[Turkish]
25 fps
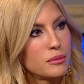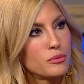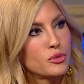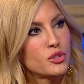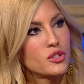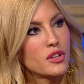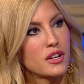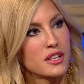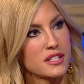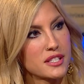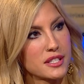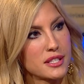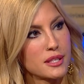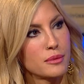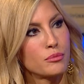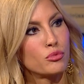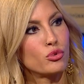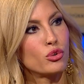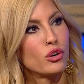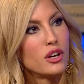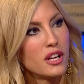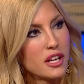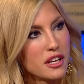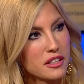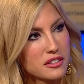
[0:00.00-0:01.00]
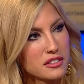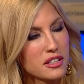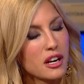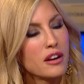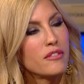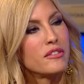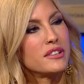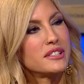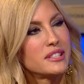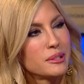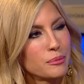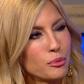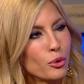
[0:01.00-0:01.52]
için aslında bu
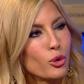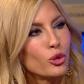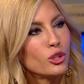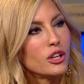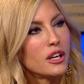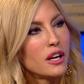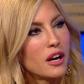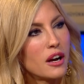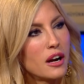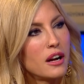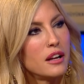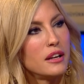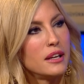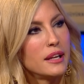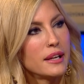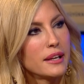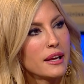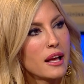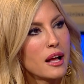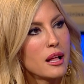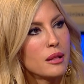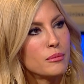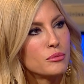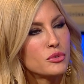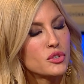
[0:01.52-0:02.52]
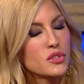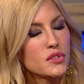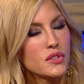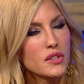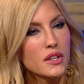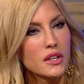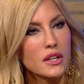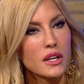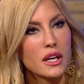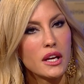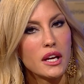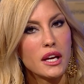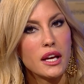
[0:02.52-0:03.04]
travmatik hmm. bir olay haline gelmişti.
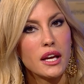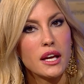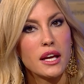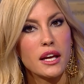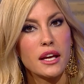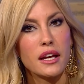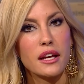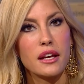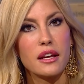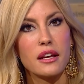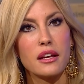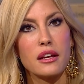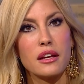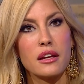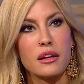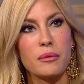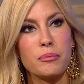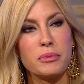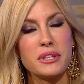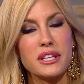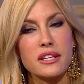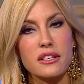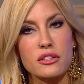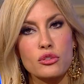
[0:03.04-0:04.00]
Ee, bir de